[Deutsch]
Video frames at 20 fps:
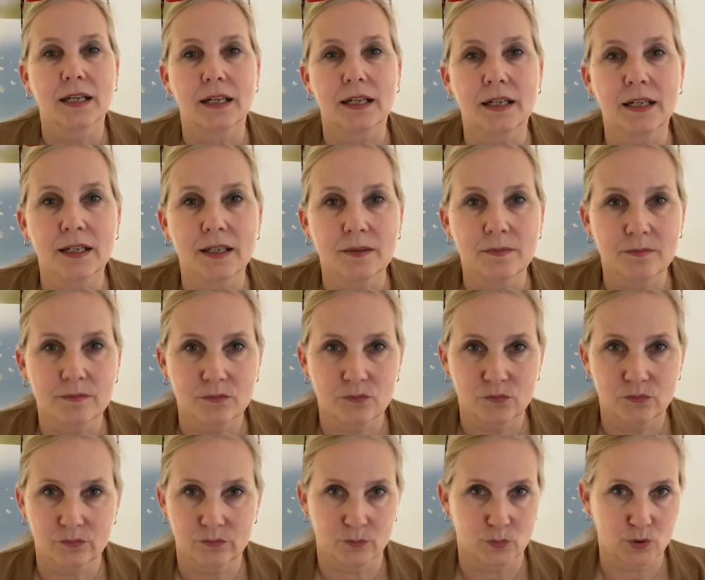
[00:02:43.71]

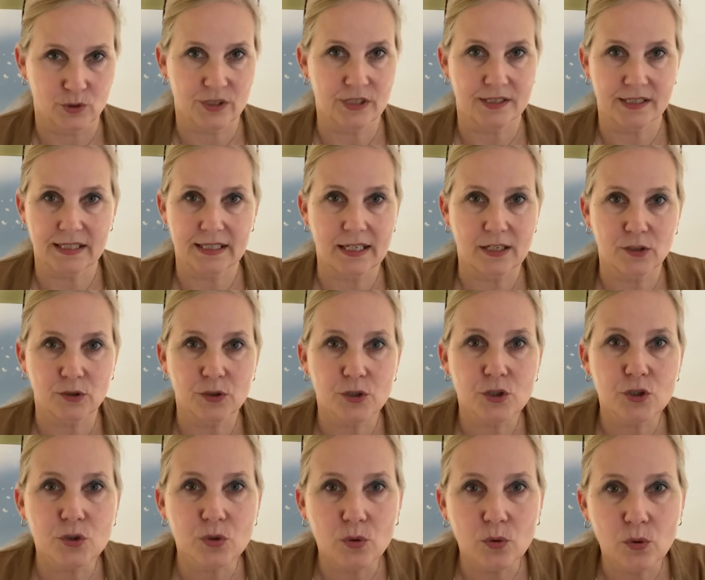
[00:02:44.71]
ähm, muss sie sich
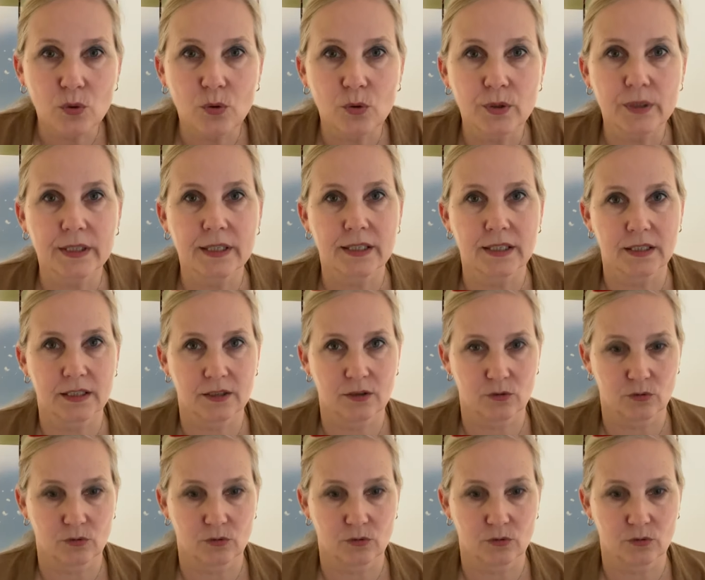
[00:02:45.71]
natürlich schonen